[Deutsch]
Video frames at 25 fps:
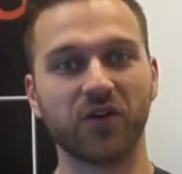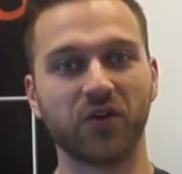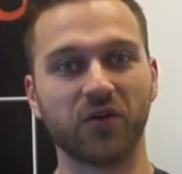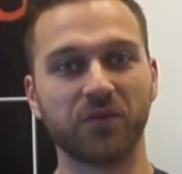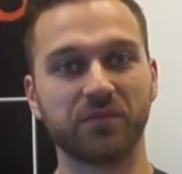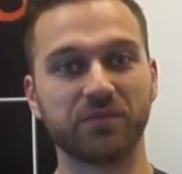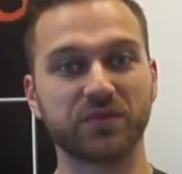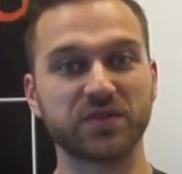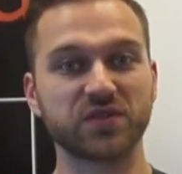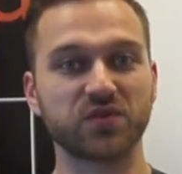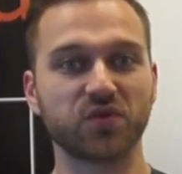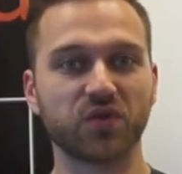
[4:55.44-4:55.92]

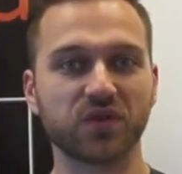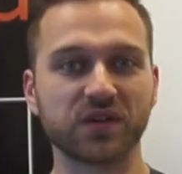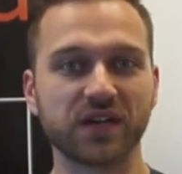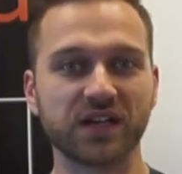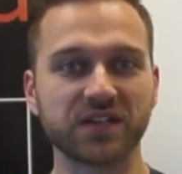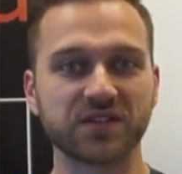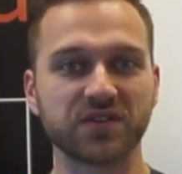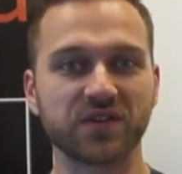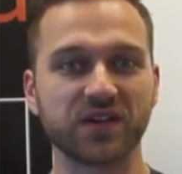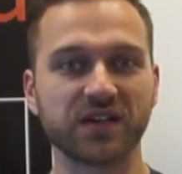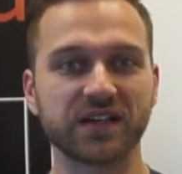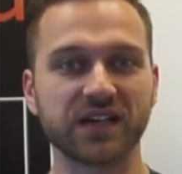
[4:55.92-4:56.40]
Und besuche
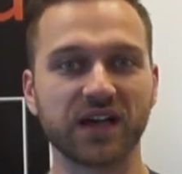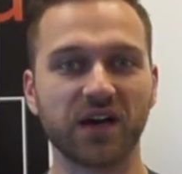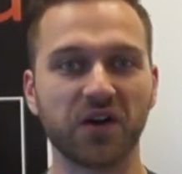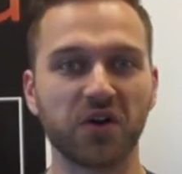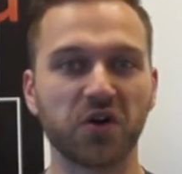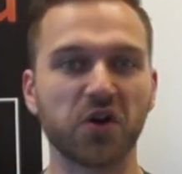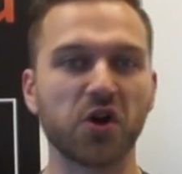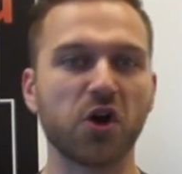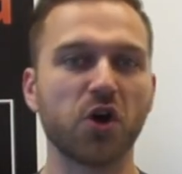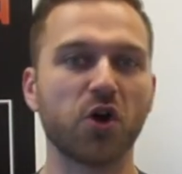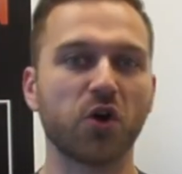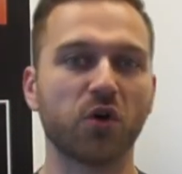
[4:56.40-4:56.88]
natürlich
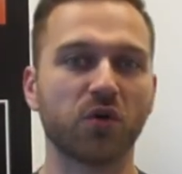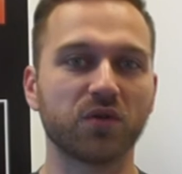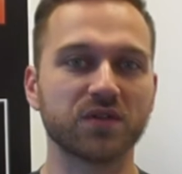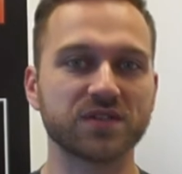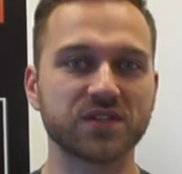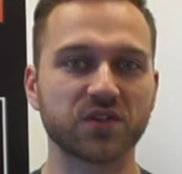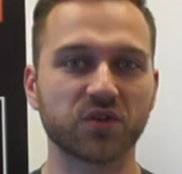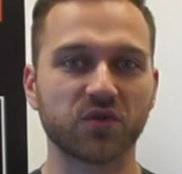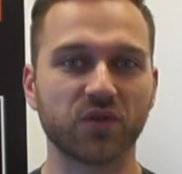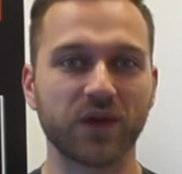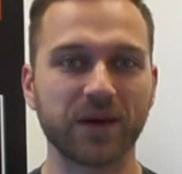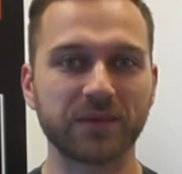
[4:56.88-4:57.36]
auch
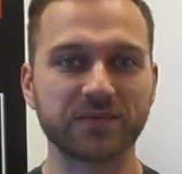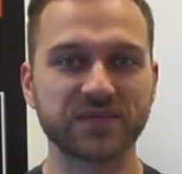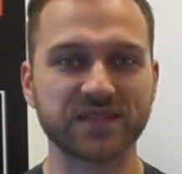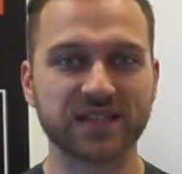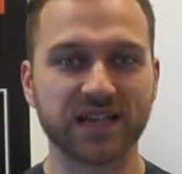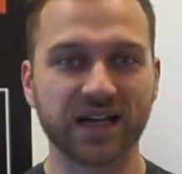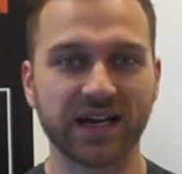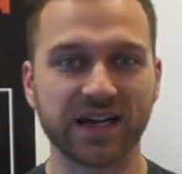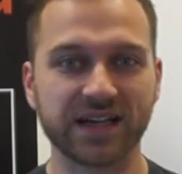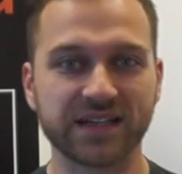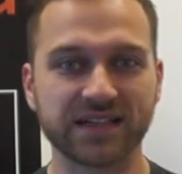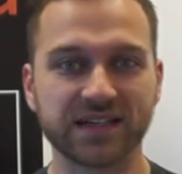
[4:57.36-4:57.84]
unsere
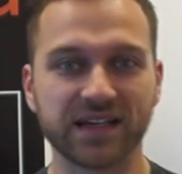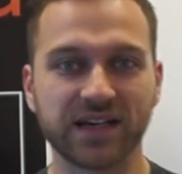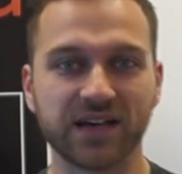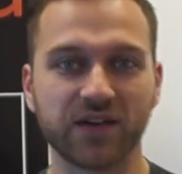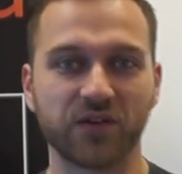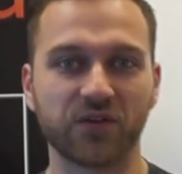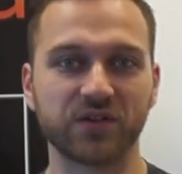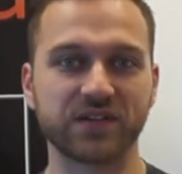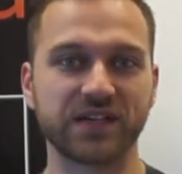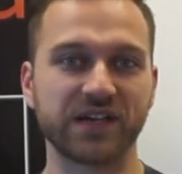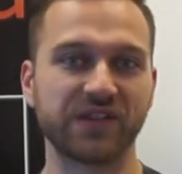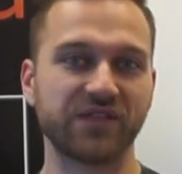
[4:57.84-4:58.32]
Website
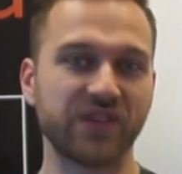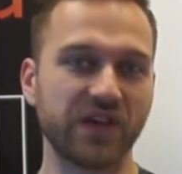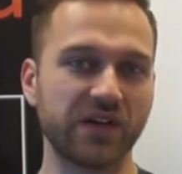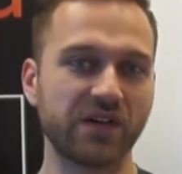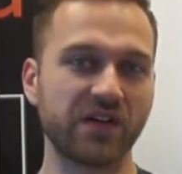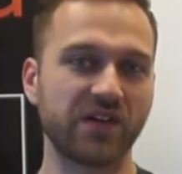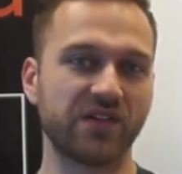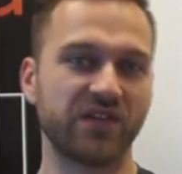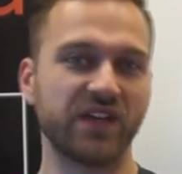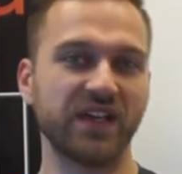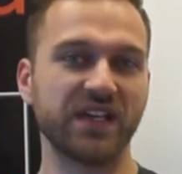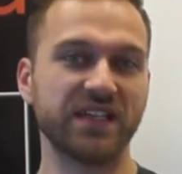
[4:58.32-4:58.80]
unter
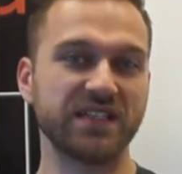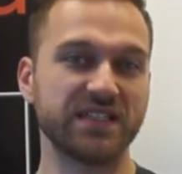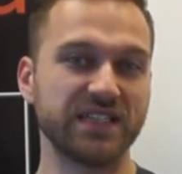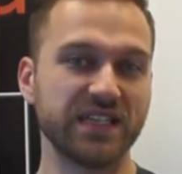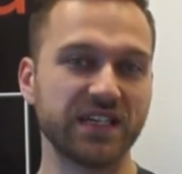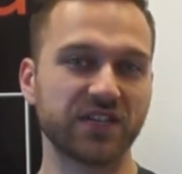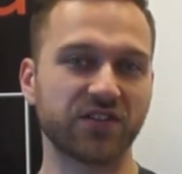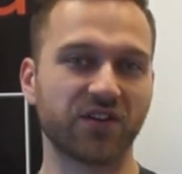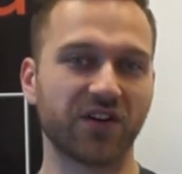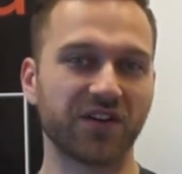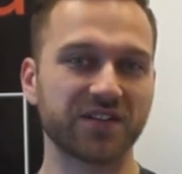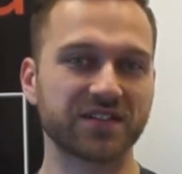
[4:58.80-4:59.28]

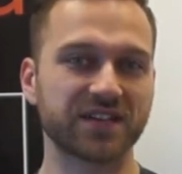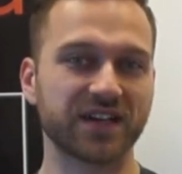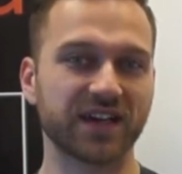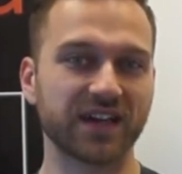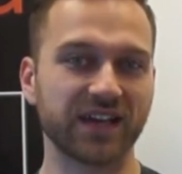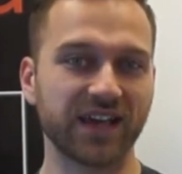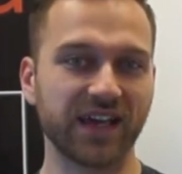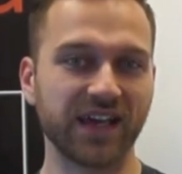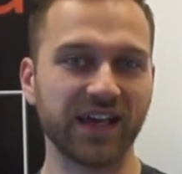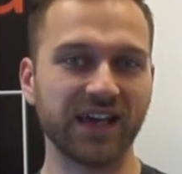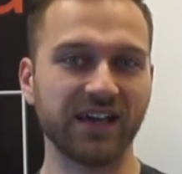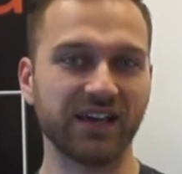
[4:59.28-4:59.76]

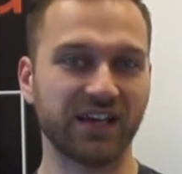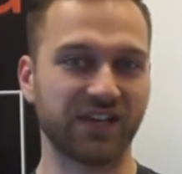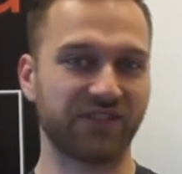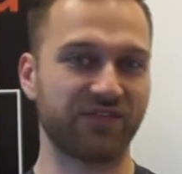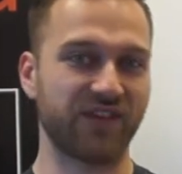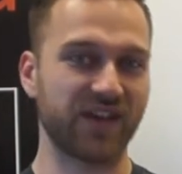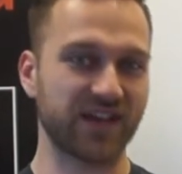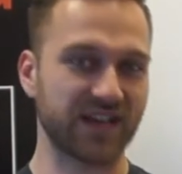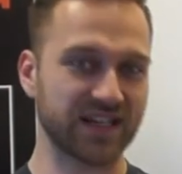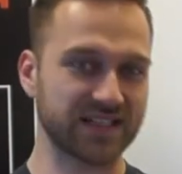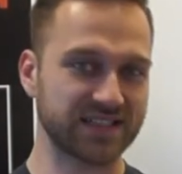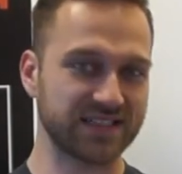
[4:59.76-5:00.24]
www.diekontra.de. Ich
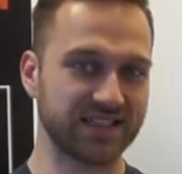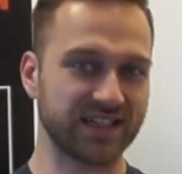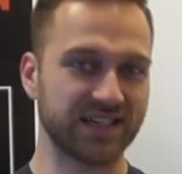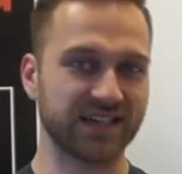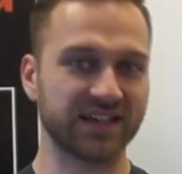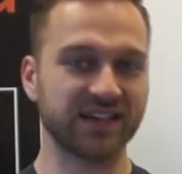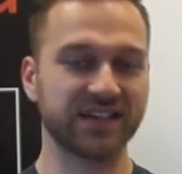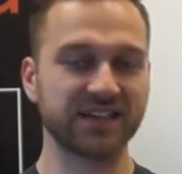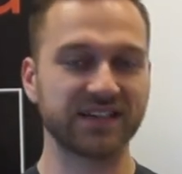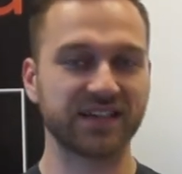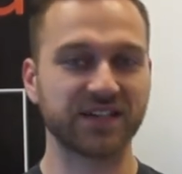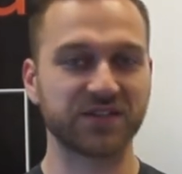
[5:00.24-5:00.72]
werde das
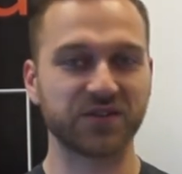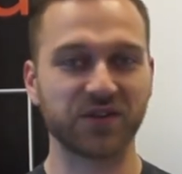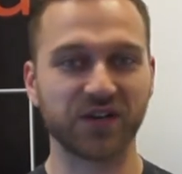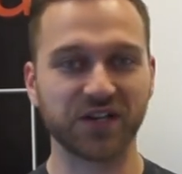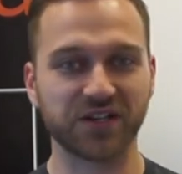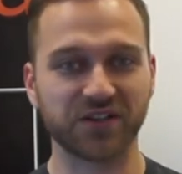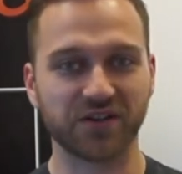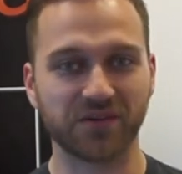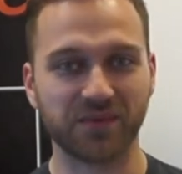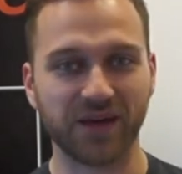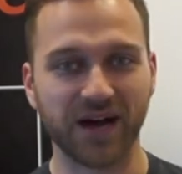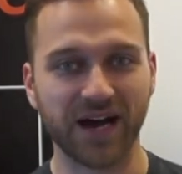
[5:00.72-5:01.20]
dir
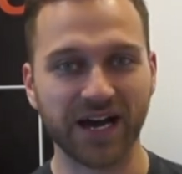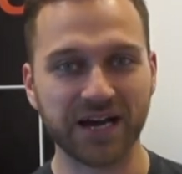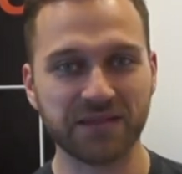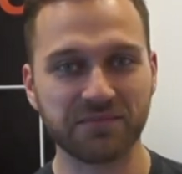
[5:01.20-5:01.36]
natürlich nochmal